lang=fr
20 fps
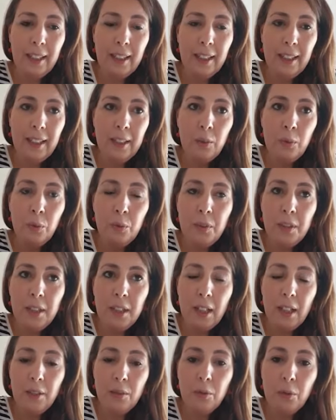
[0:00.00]
et tout
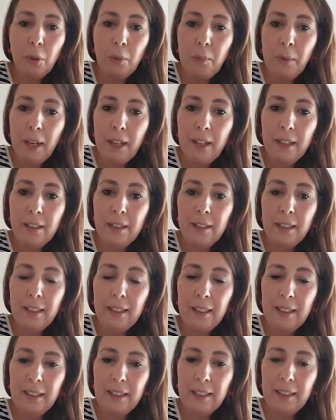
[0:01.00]
ça sur base, et
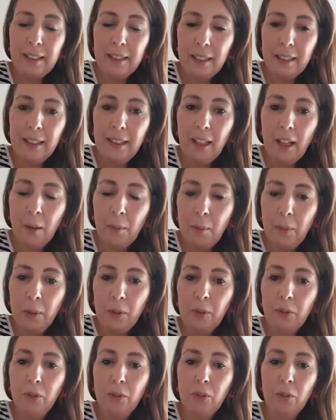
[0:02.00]
c'est ça qui est
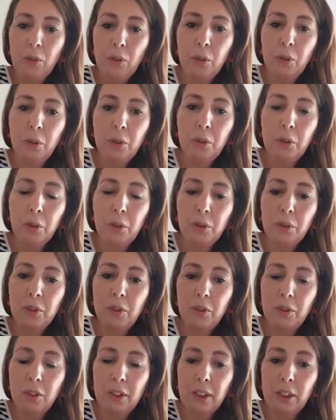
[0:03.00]
important dans le cursus
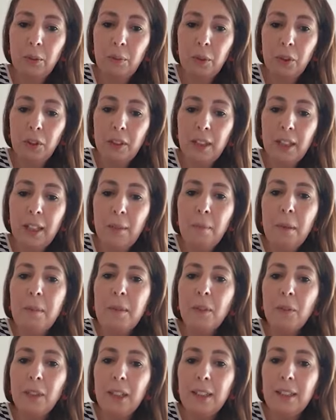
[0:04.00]
en santé communautaire, même
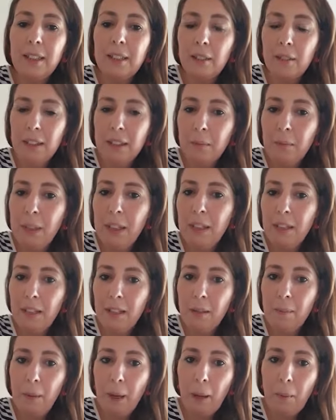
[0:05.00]
si on a des
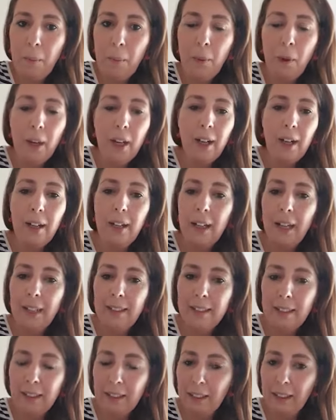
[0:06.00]
sensibilités par rapport à,
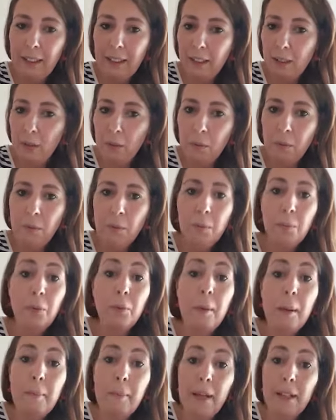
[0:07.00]
certaines questions, pour
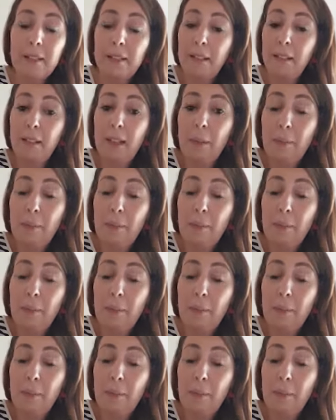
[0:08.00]
ma part c'était la